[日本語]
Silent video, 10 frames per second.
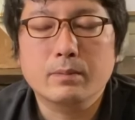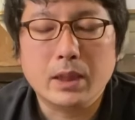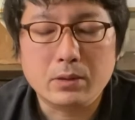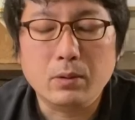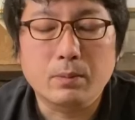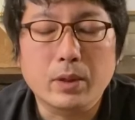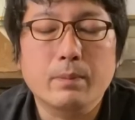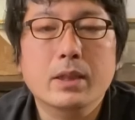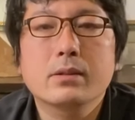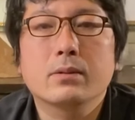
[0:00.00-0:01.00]
まあ、そう思い
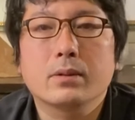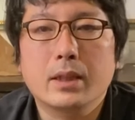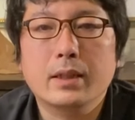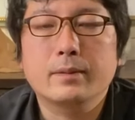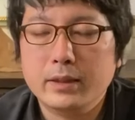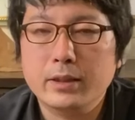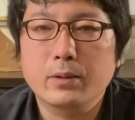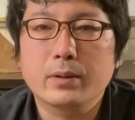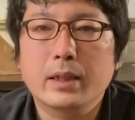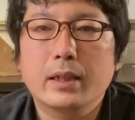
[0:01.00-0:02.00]
ますのでい
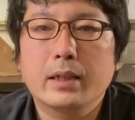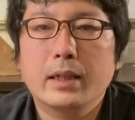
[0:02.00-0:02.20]
ろんな